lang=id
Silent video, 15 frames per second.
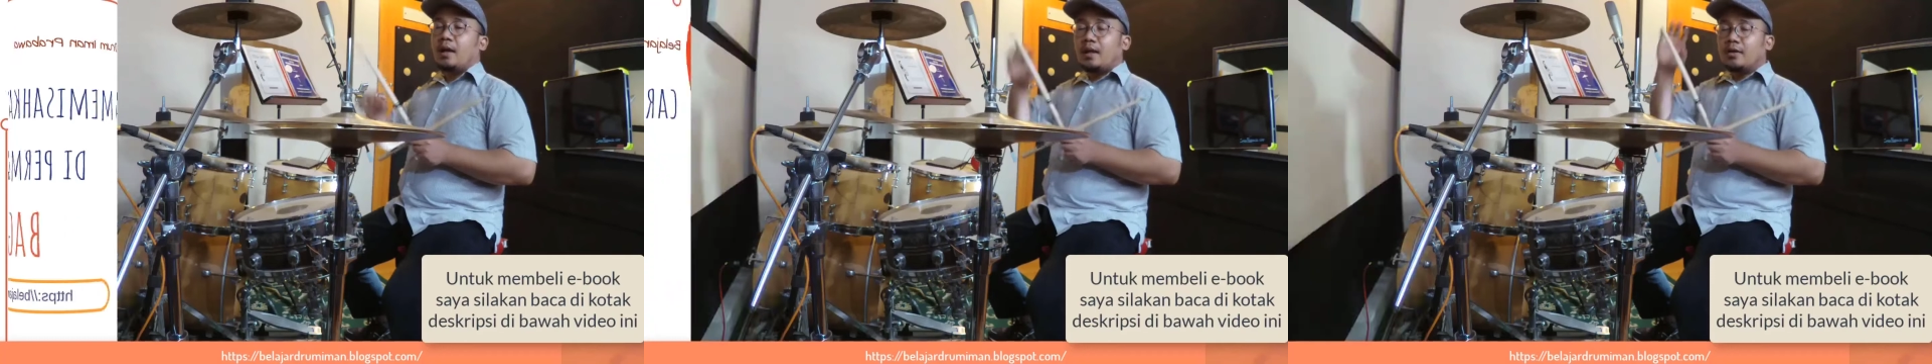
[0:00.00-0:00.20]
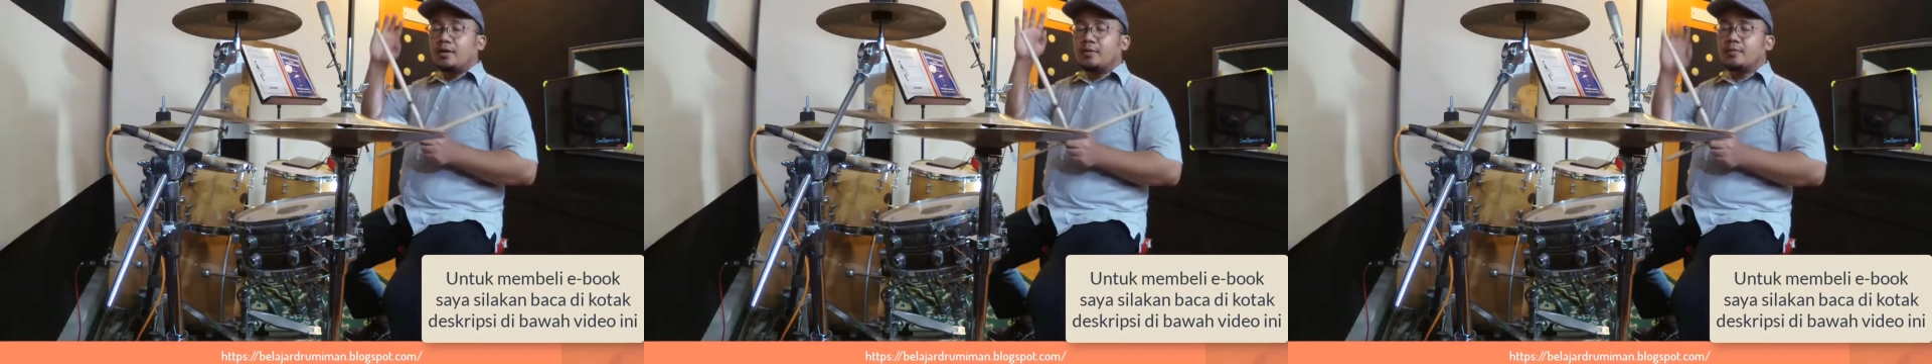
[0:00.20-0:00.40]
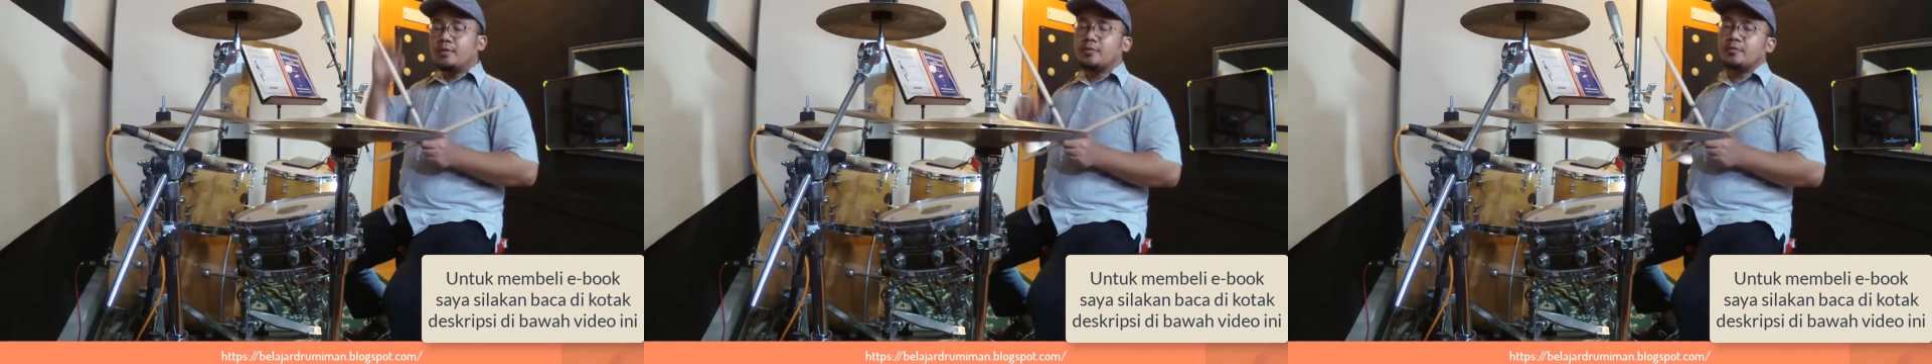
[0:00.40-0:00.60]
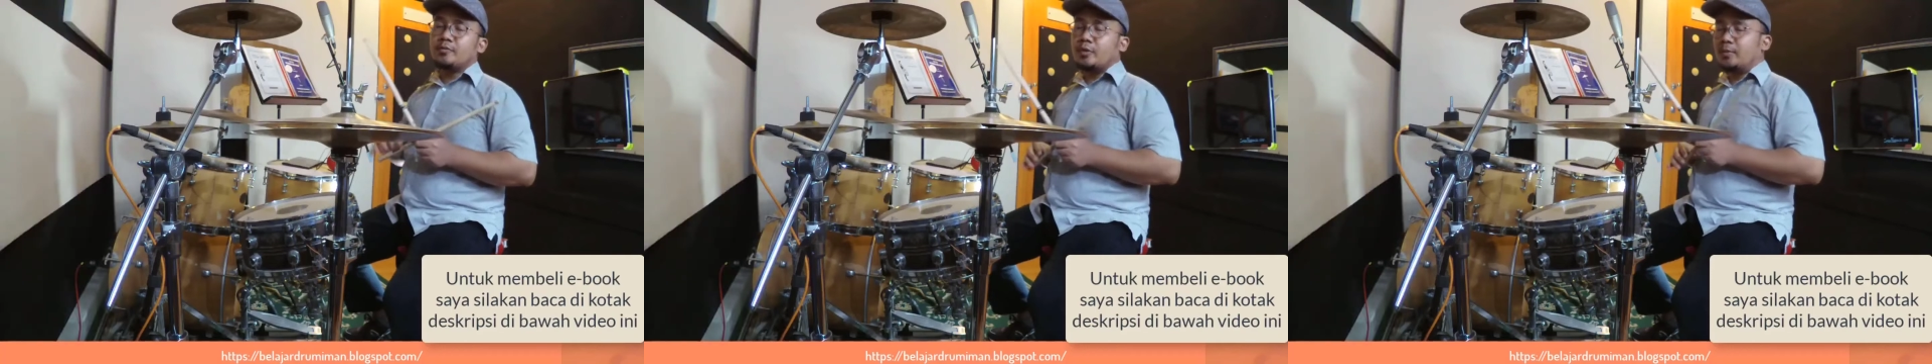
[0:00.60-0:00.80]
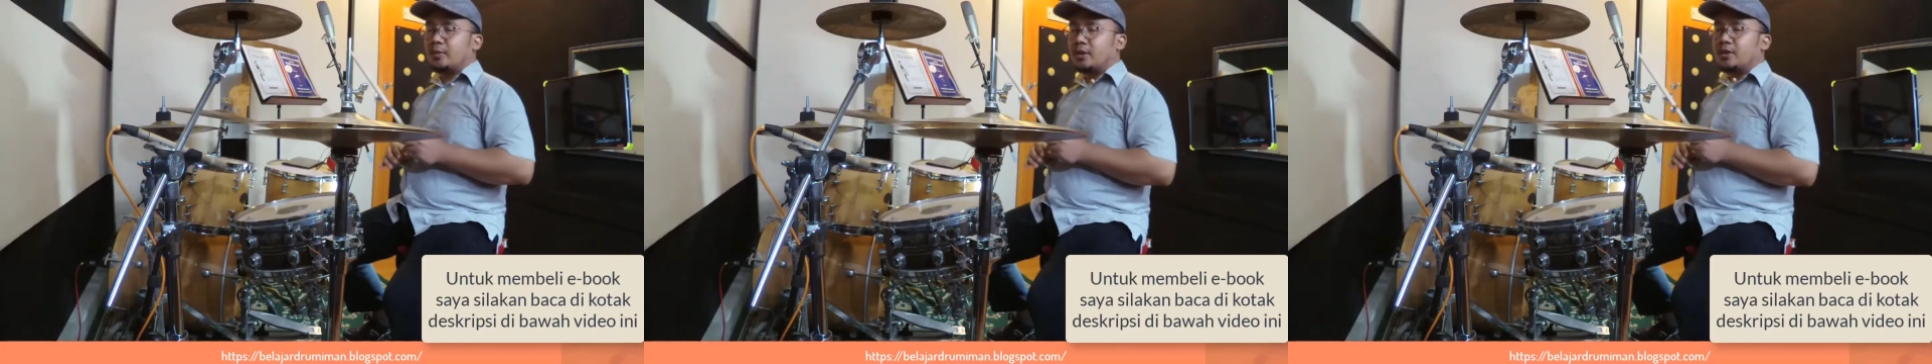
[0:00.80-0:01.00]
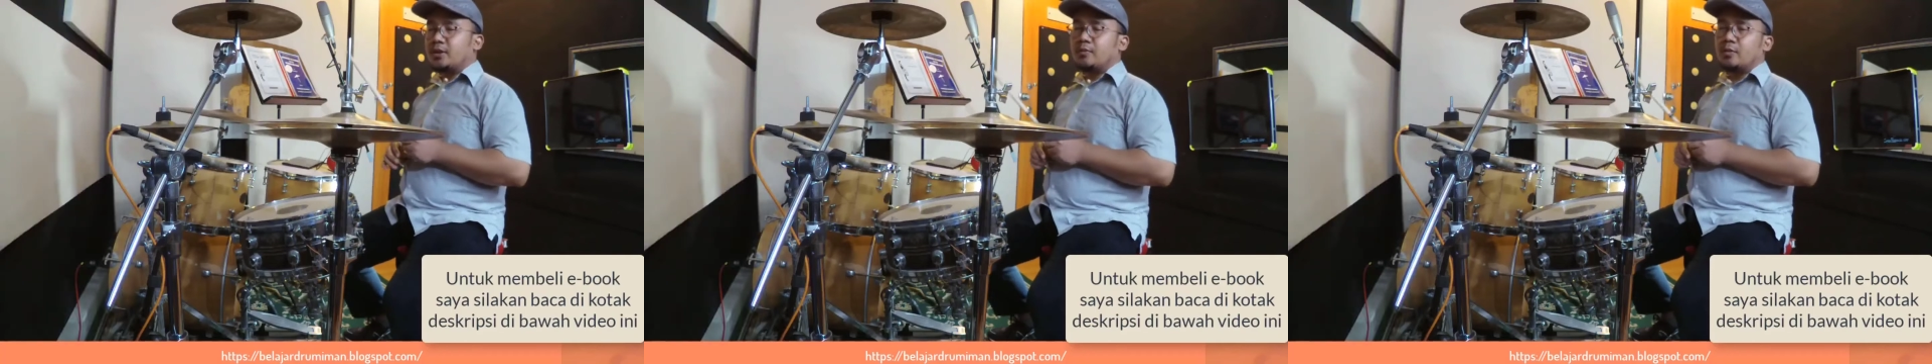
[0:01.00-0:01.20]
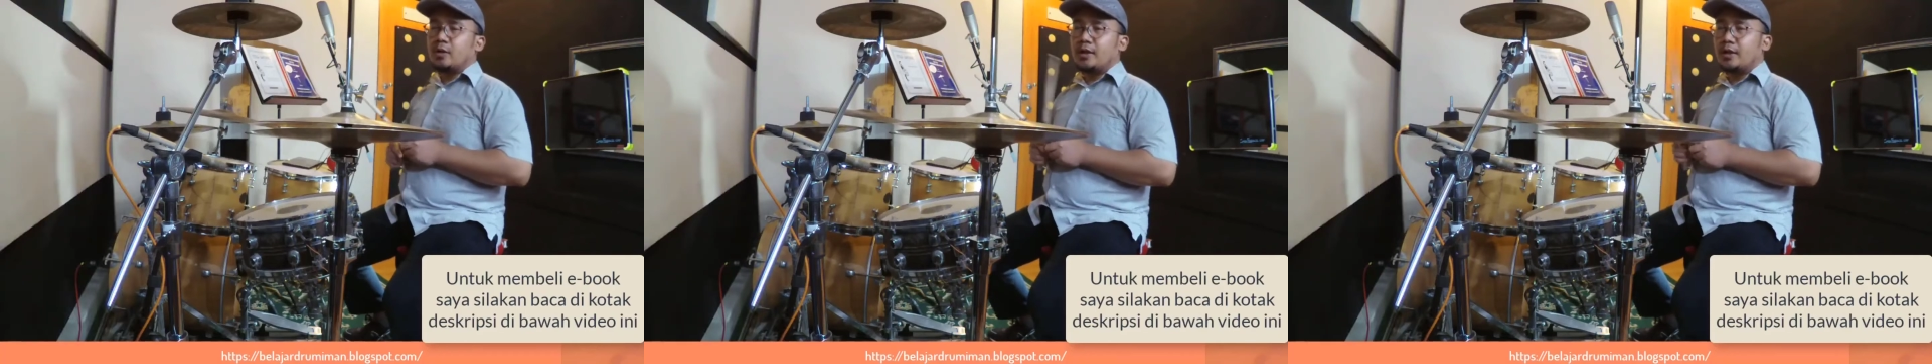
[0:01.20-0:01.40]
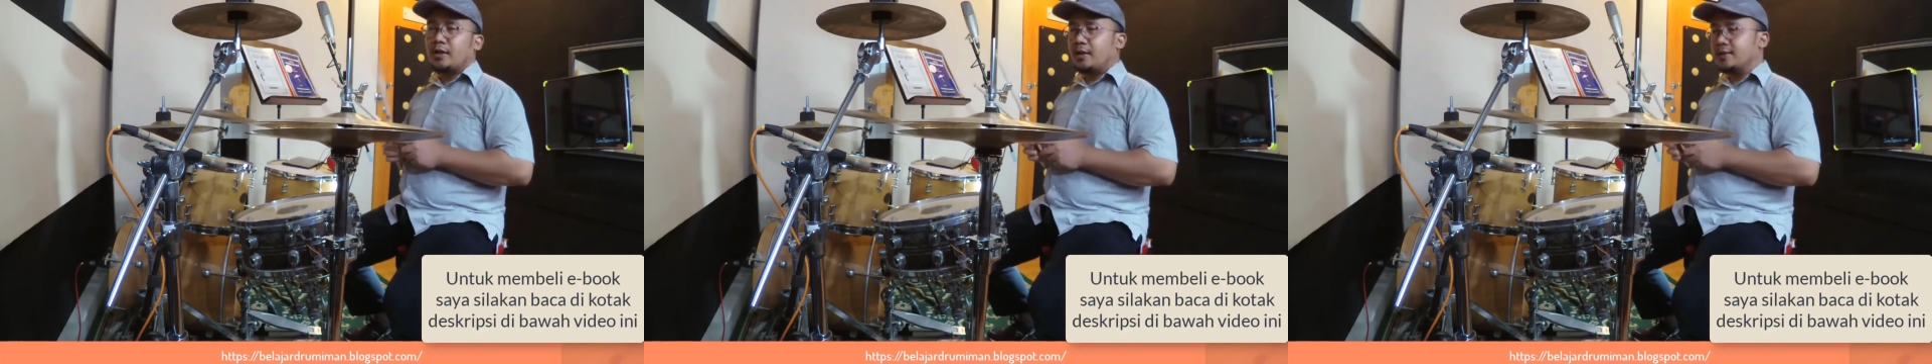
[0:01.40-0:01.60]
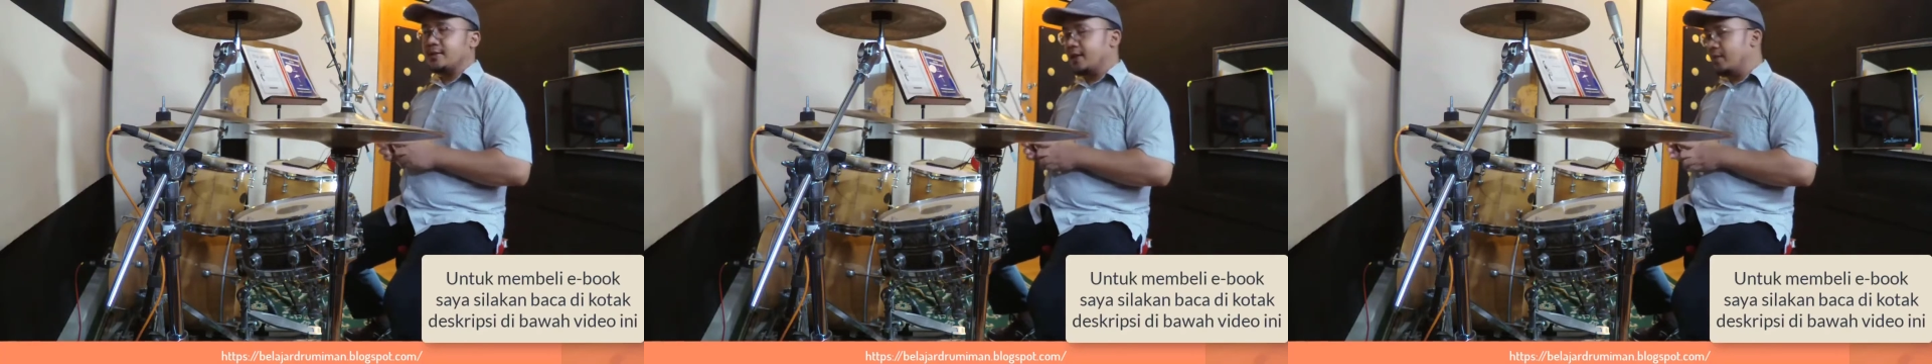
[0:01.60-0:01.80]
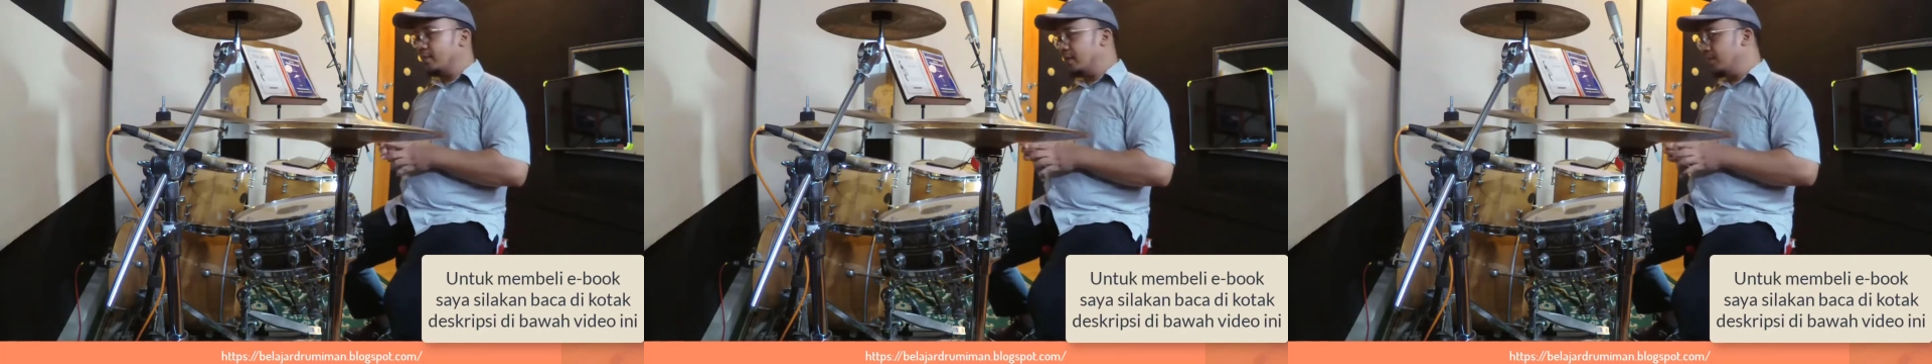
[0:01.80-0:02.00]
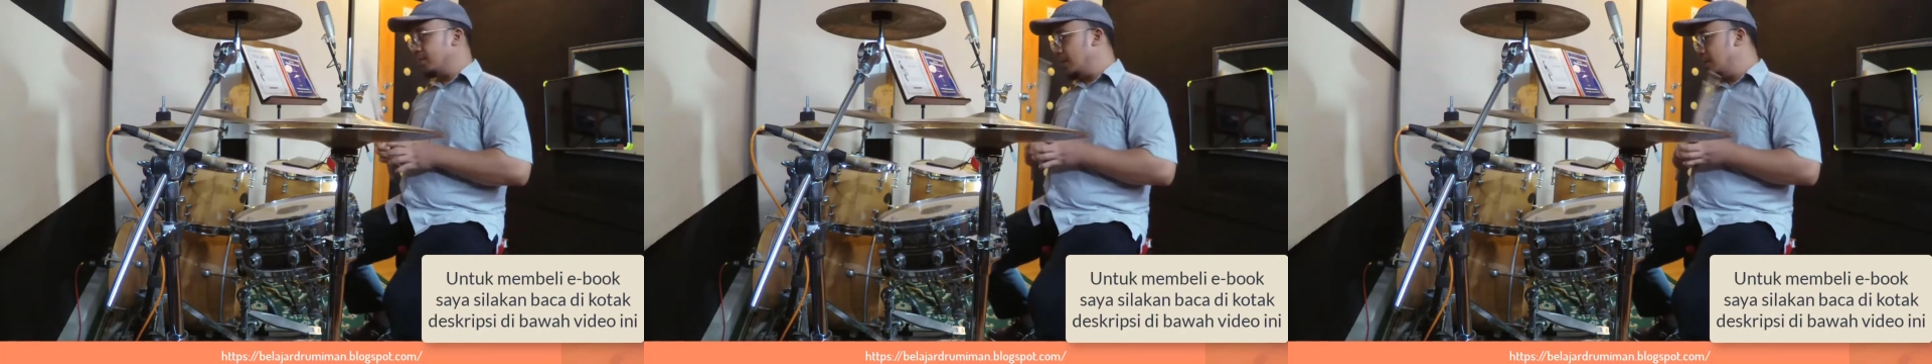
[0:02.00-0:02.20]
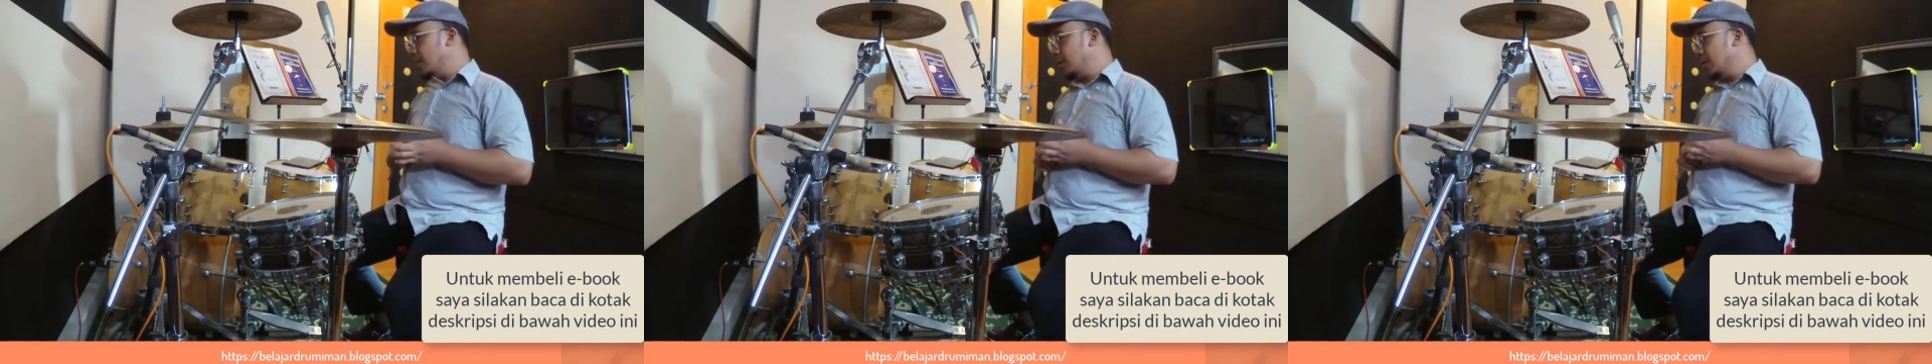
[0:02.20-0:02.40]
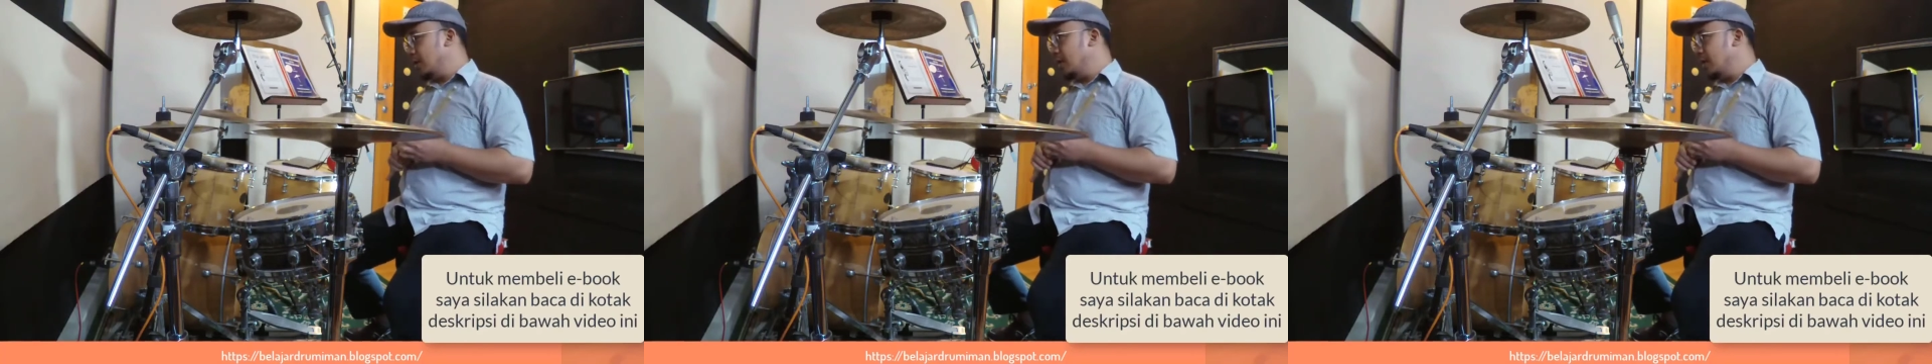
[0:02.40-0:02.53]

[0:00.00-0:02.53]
Halo teman-teman drummer, ketemu lagi dengan saya Iman Prabowo.